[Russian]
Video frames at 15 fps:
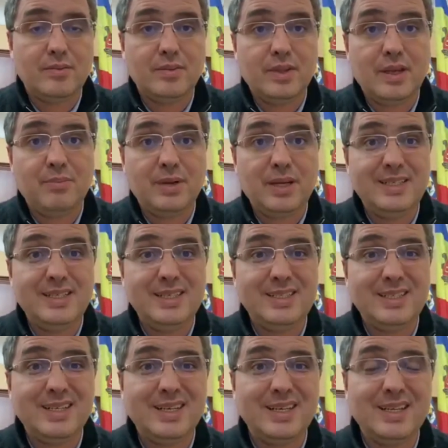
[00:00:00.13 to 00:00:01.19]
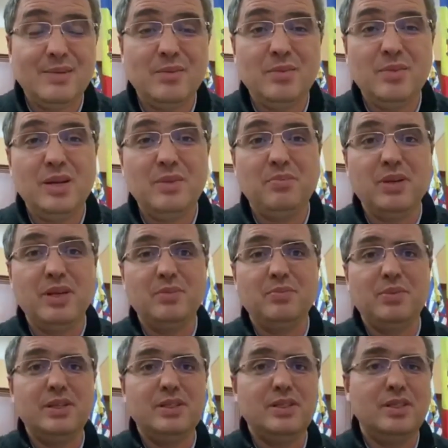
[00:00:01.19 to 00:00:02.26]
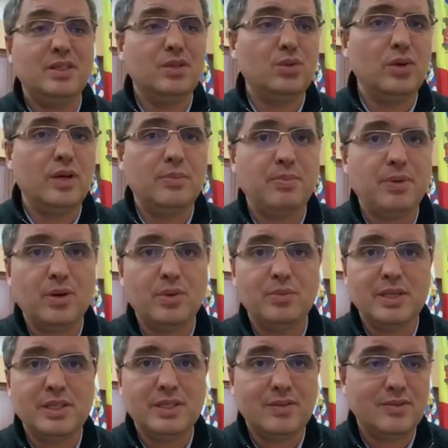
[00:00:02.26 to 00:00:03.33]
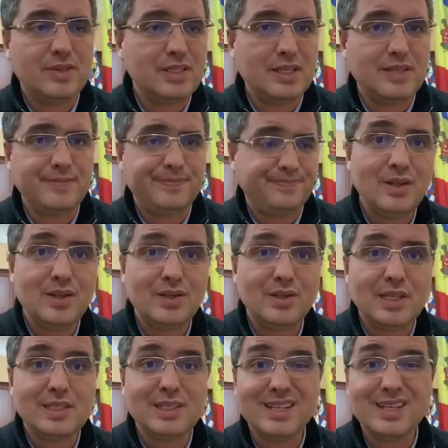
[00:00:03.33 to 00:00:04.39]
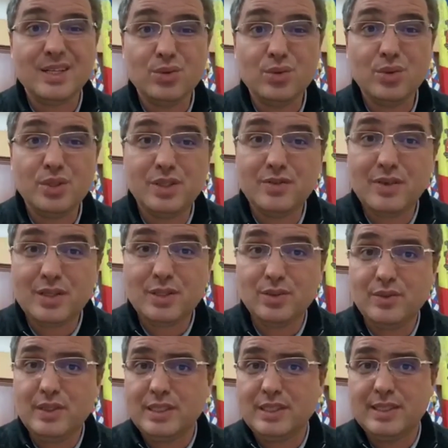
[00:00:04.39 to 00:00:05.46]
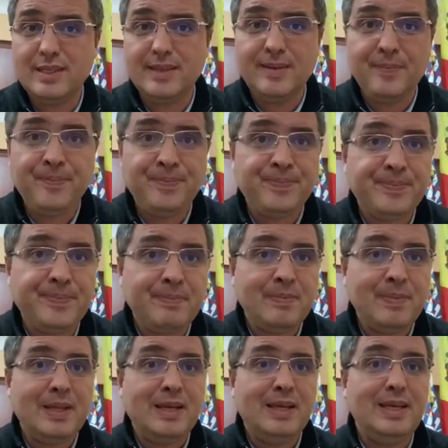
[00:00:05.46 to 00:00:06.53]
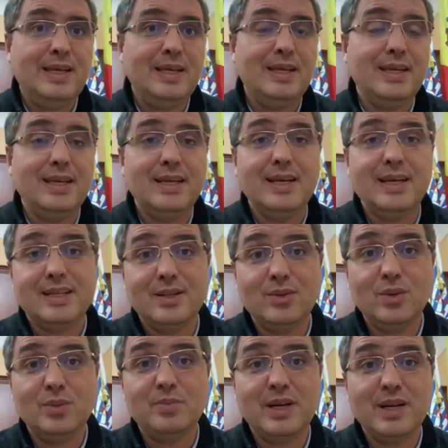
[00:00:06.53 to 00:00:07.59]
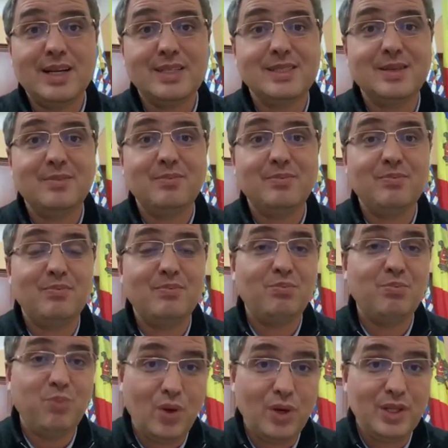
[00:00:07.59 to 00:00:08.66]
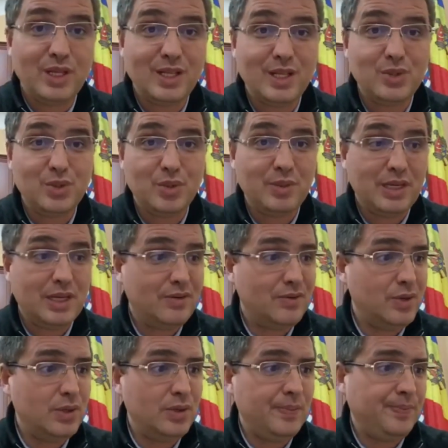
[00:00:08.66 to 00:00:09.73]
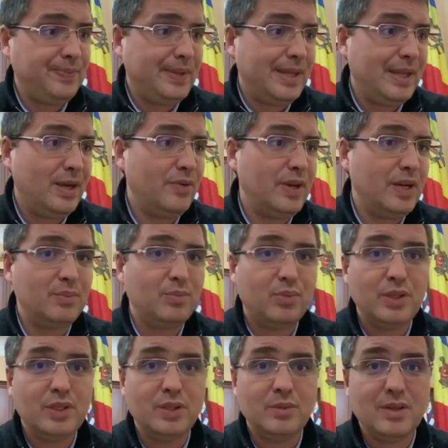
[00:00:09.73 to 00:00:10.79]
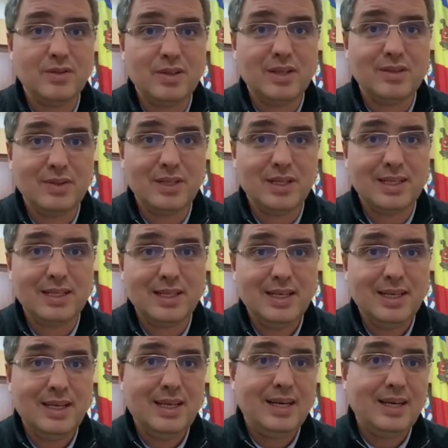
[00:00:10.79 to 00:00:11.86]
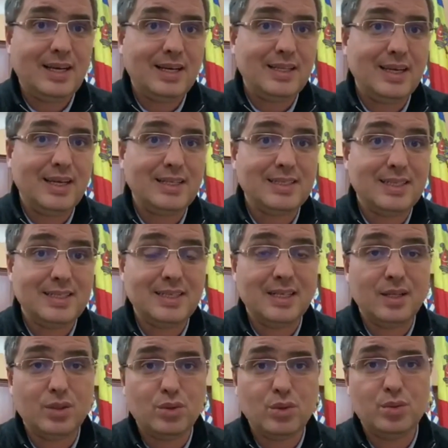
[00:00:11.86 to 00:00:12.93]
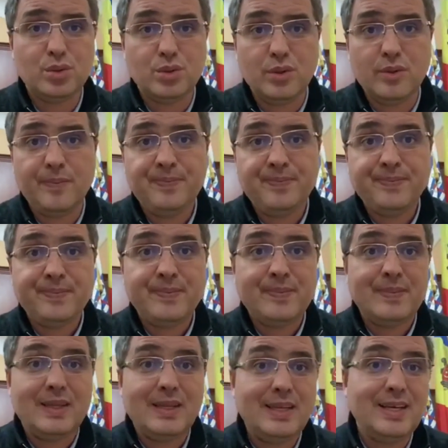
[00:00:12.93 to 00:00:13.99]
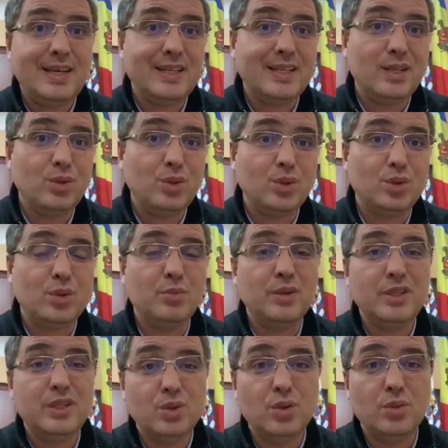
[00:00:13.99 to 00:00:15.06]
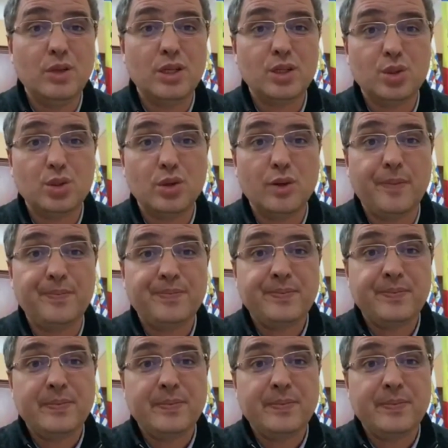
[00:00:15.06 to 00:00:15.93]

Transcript: на протесте, когда мы были перед президентурой пару месяцев назад, значит, я сказал одну очень важную вещь. И Игорь Дадон прекрасно понял, о чем я говорю. Я уверен, понял меня Влад Филат. Когда я сказал о том, что Игорь Дадон, чтобы не думал, что